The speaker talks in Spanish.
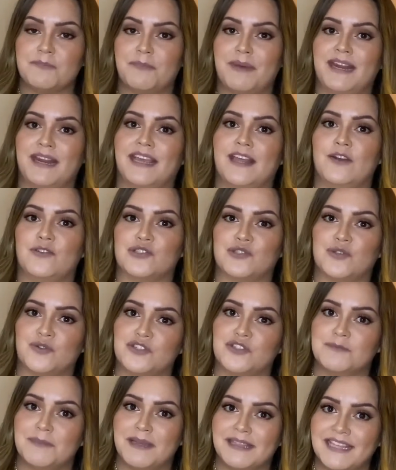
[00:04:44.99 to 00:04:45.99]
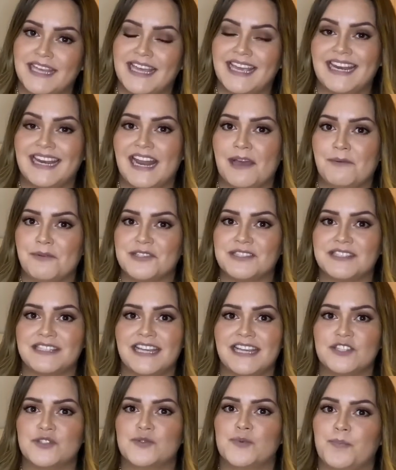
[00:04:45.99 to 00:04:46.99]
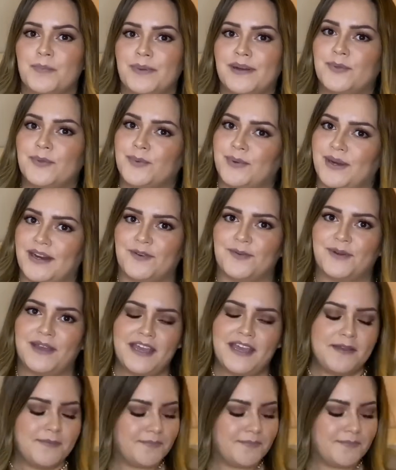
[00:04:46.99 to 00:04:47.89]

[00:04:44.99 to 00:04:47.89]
para que los tonos mate en labios te super duren, ¿ok?